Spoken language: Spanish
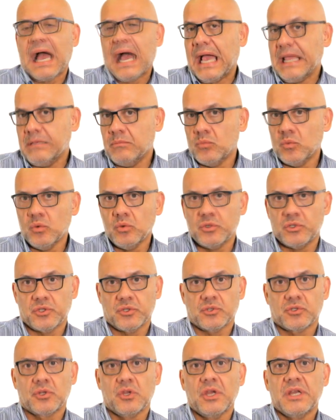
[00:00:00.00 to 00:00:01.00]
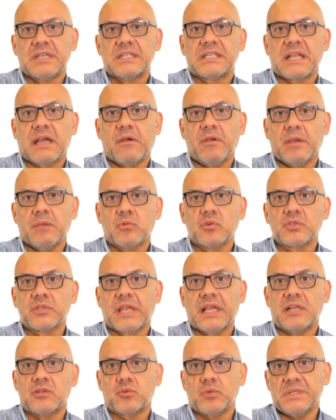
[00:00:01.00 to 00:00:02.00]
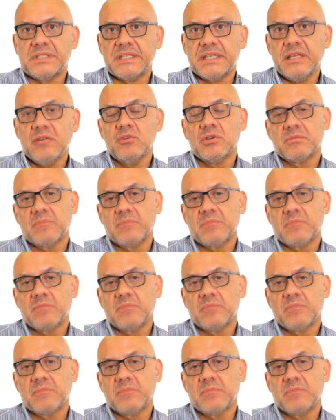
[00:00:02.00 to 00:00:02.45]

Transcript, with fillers: Hay muchos sabemos que el suicidio